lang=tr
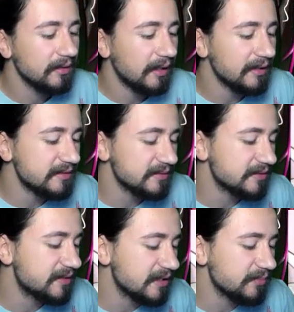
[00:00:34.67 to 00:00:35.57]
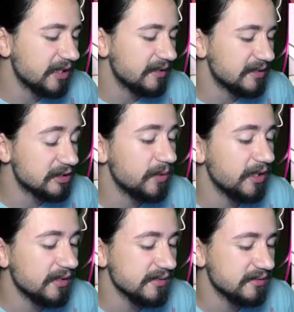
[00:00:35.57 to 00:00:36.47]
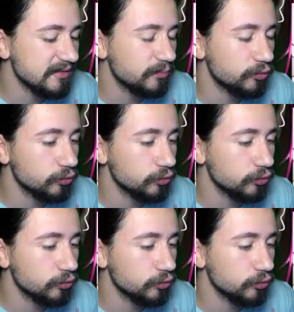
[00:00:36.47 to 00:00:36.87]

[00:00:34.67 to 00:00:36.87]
E, artık yeni bir yere gitmeye hazırız.